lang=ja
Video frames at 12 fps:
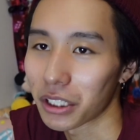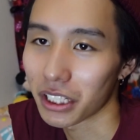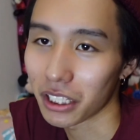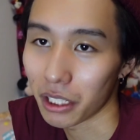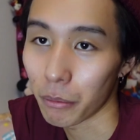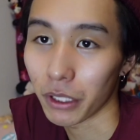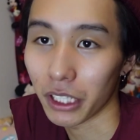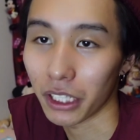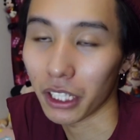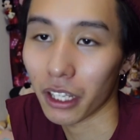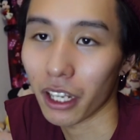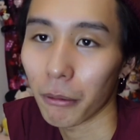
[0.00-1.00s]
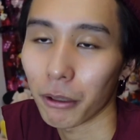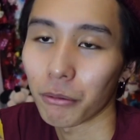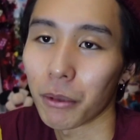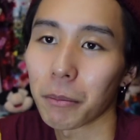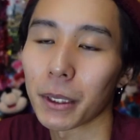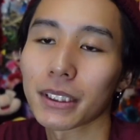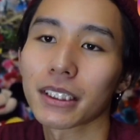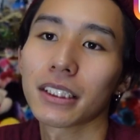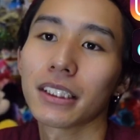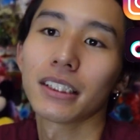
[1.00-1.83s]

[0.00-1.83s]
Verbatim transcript: ぜひね、見ていただければと思います。